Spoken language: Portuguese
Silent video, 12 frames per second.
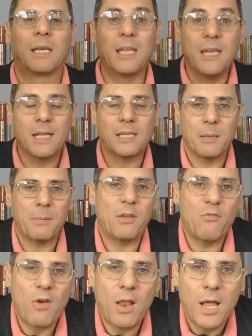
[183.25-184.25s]
Queria
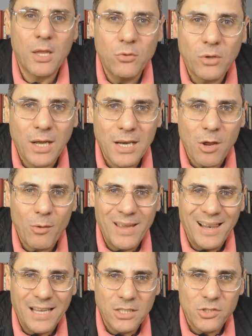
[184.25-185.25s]
também falar do canal
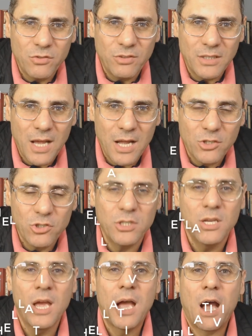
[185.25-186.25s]

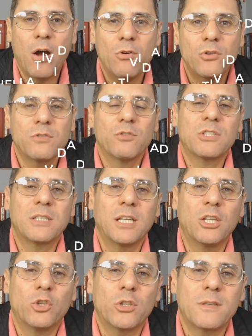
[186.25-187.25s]
Elatividade, aonde você
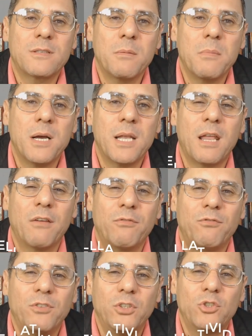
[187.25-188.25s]
tem toda semana
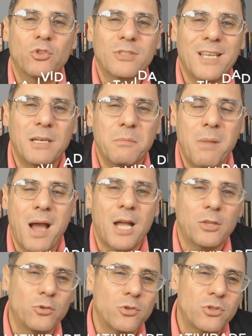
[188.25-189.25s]
vídeos
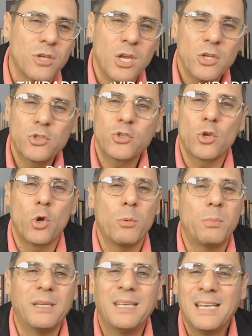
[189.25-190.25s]
animados
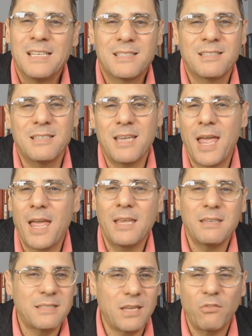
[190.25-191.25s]
sobre
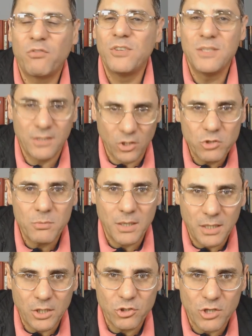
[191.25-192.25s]
ciência e física de
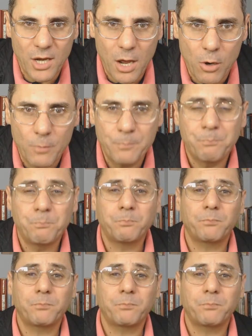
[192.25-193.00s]
maneira geral